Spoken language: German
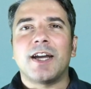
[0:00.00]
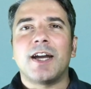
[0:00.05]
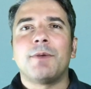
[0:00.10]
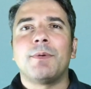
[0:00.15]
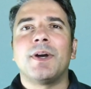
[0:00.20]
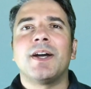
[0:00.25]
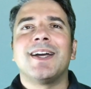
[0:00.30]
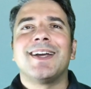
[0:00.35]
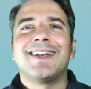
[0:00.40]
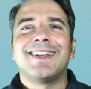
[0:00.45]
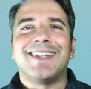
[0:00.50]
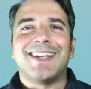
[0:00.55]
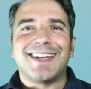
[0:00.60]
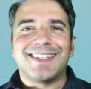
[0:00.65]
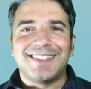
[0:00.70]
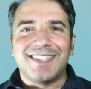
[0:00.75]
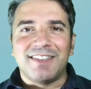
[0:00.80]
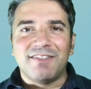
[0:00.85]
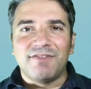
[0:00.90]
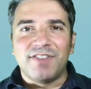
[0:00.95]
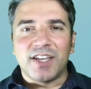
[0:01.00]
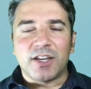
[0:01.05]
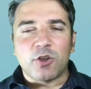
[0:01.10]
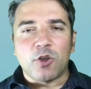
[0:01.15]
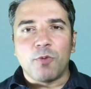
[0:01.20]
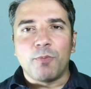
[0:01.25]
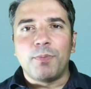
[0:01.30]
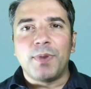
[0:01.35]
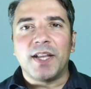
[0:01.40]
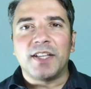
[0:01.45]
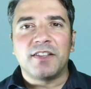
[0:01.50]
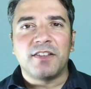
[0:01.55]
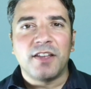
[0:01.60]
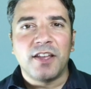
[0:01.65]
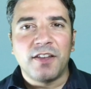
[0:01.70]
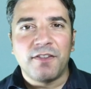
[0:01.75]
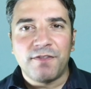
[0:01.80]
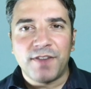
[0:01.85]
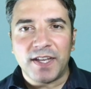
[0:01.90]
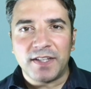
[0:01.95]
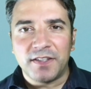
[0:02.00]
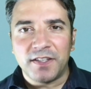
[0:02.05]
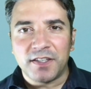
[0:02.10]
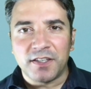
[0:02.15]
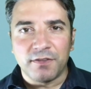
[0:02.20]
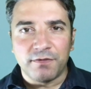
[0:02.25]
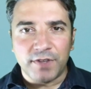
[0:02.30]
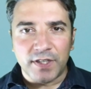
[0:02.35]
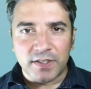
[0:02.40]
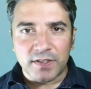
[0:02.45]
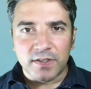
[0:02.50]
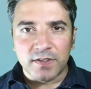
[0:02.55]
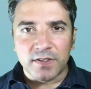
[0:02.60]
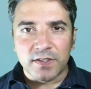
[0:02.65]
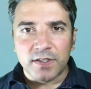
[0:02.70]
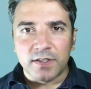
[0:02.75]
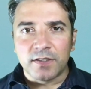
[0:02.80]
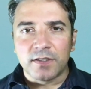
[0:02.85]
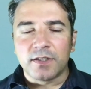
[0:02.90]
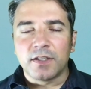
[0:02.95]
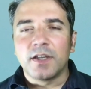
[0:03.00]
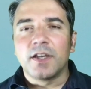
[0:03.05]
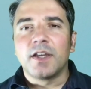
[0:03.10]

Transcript: aber nachdem wir komplett fertig gewesen sind,